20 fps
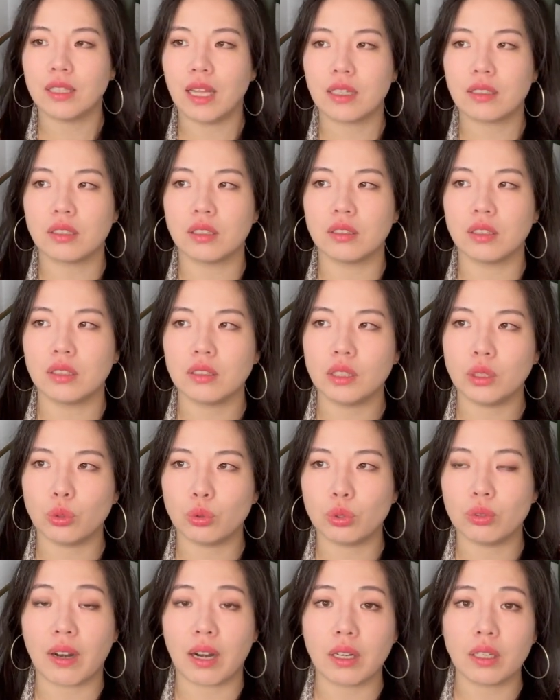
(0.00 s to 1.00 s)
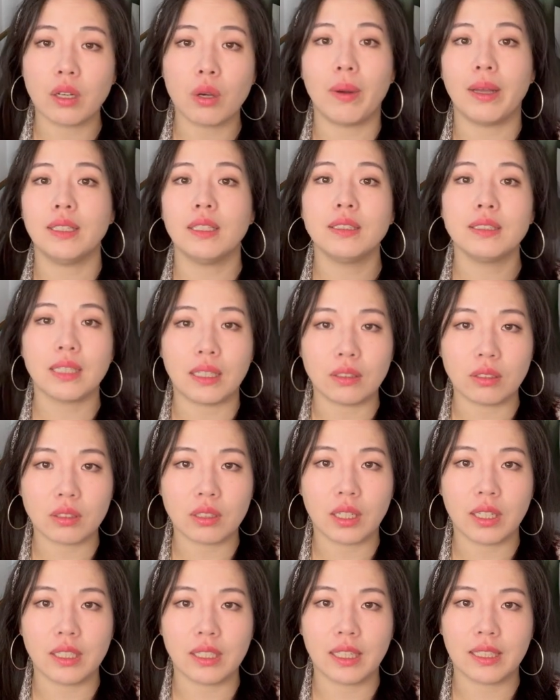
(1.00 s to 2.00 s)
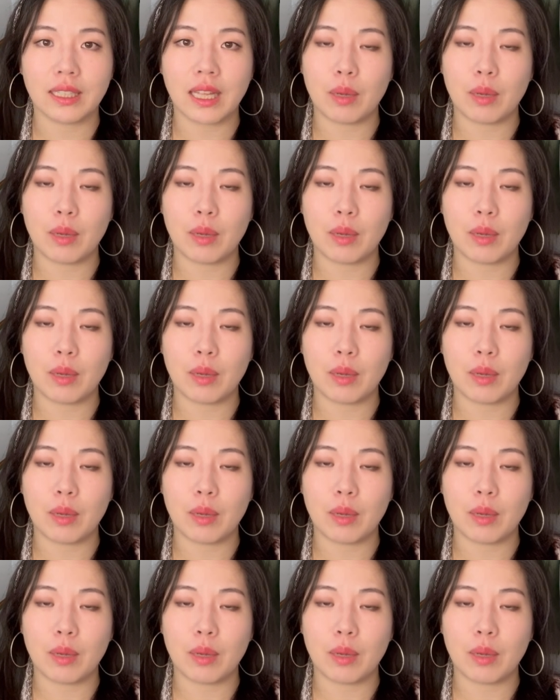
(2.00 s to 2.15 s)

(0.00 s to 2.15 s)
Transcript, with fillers: 那可能你去玩一个滑翔伞就可以了，